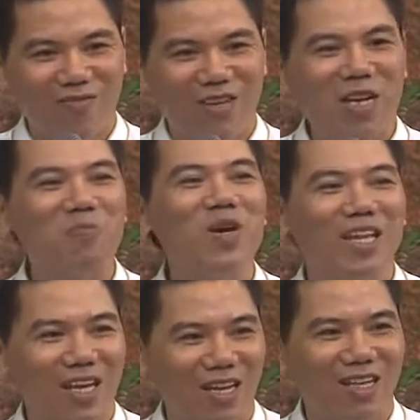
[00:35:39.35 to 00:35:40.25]
Và
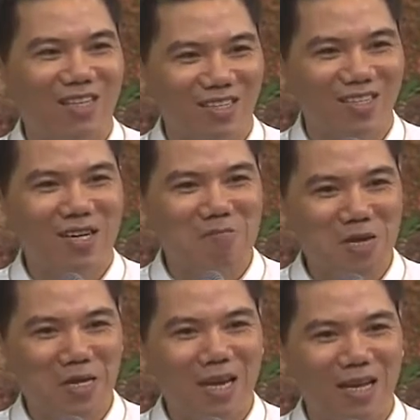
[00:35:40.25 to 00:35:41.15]
đặc
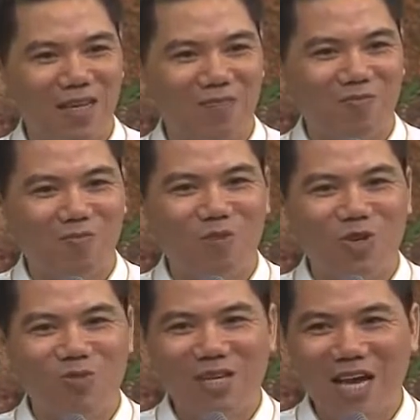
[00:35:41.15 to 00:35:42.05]
biệt là
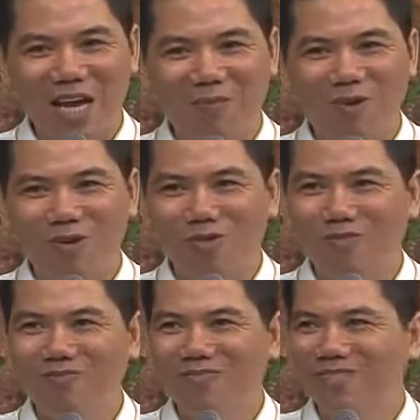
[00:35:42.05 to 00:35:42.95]
một trong những cái mà con